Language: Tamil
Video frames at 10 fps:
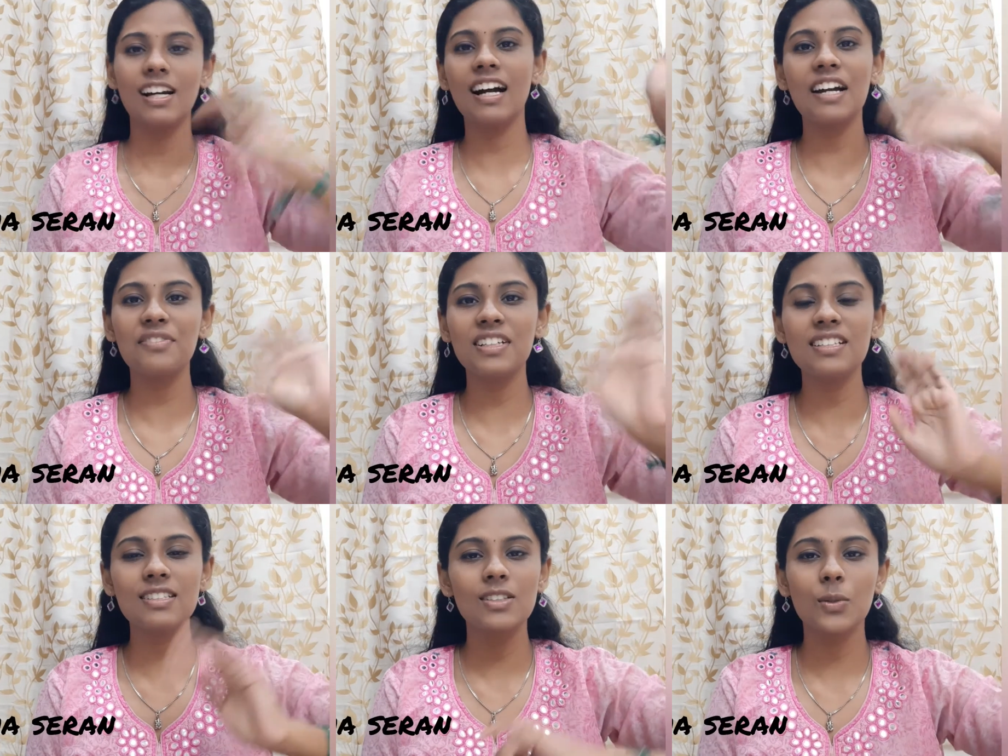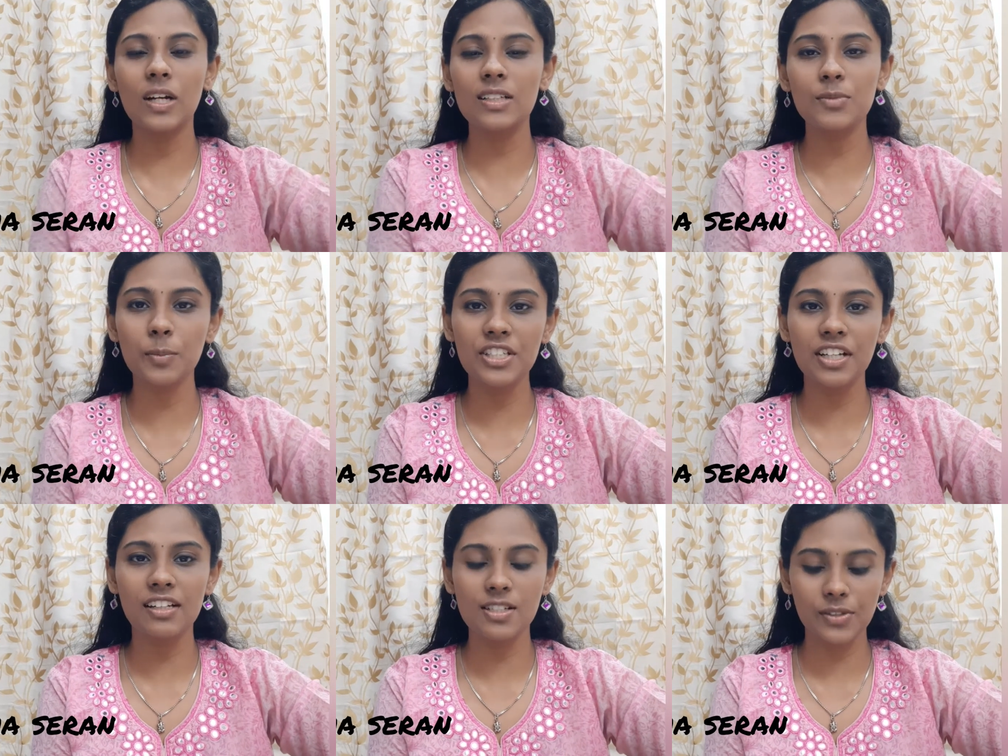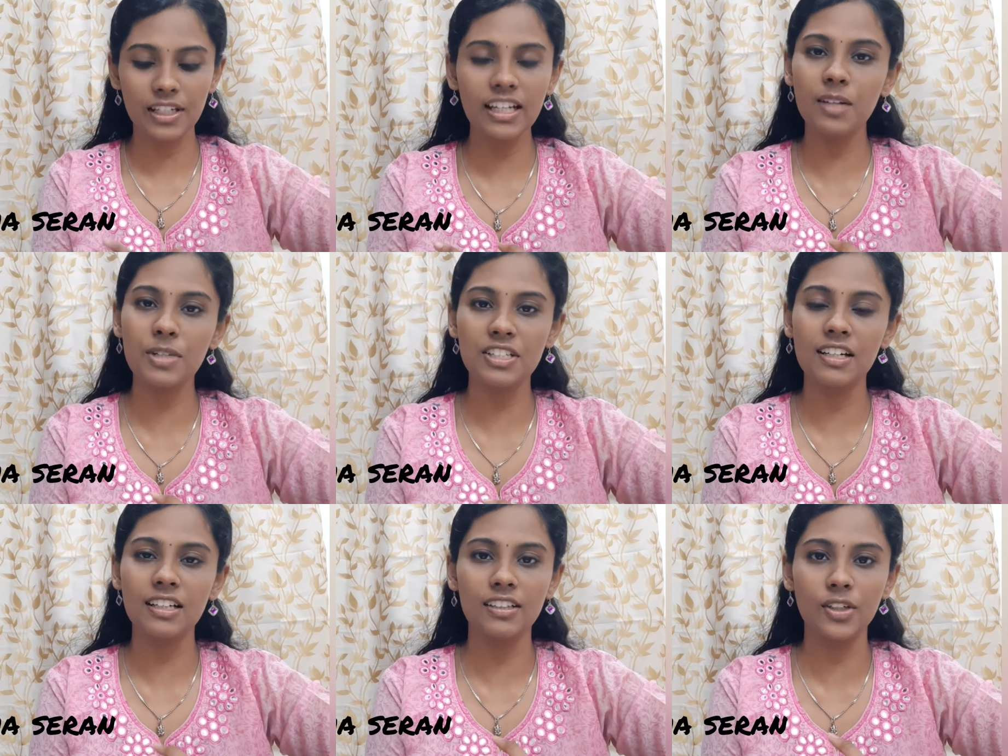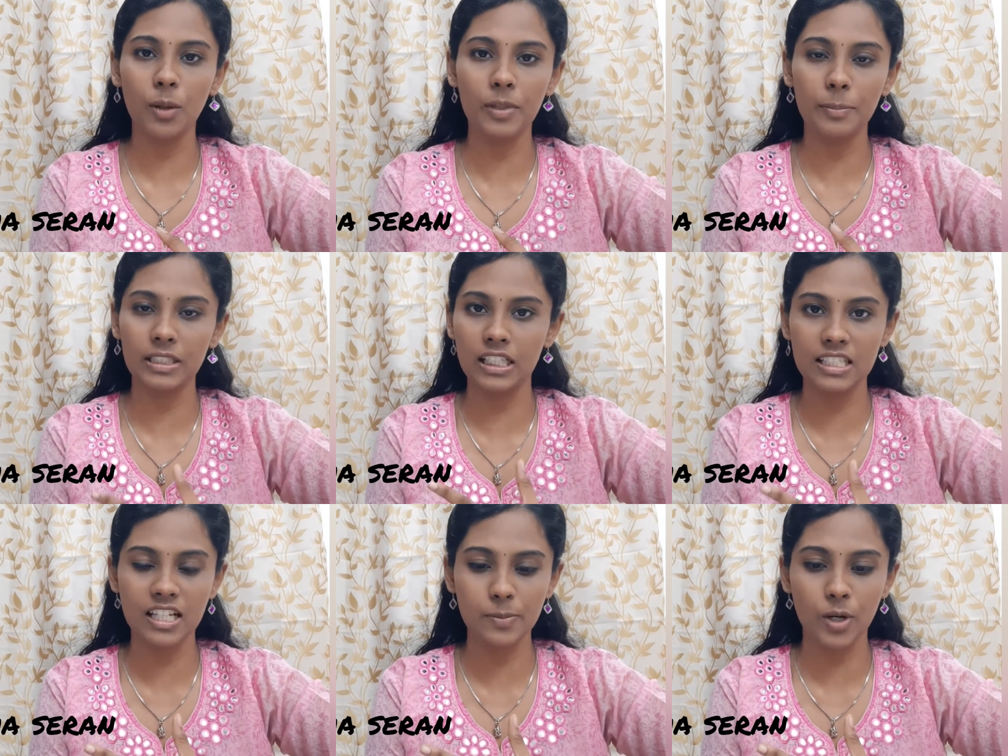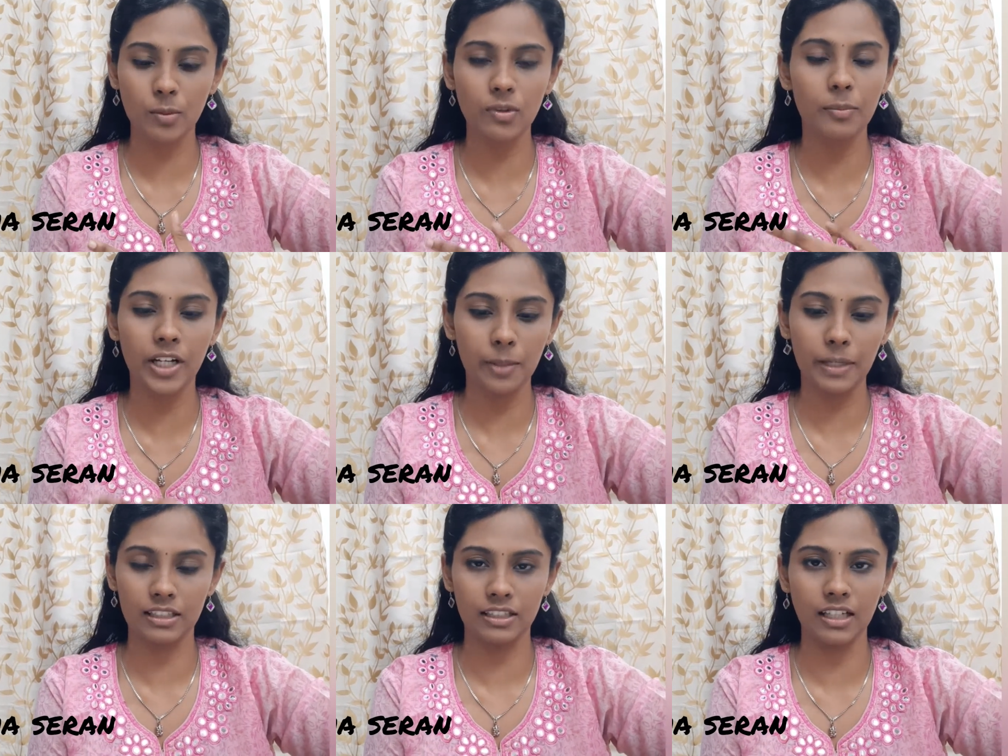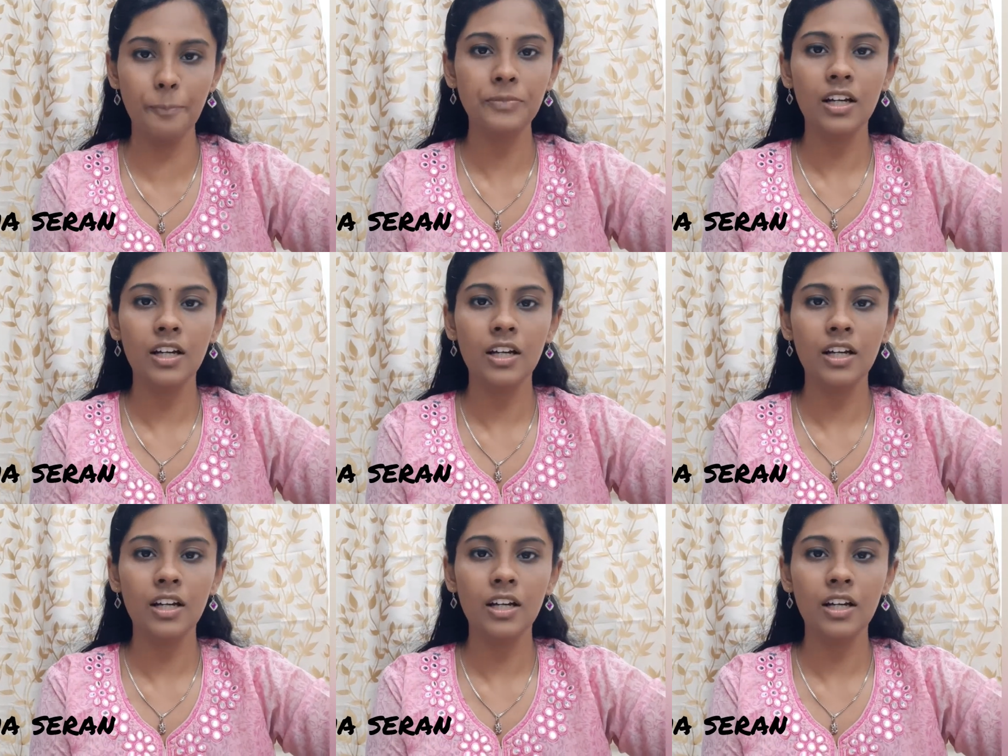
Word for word: ஹாய் ஃப்ரெண்ட்ஸ் வெல்கம் டு மை சேனல் ஸோ இன்றைக்கி நம்ம சேனலில் என்ன டாபிக் பற்றி டிஸ்கஸ் பண்ண போகிறோம் அப்படின்னு பார்த்தீங்கன்னா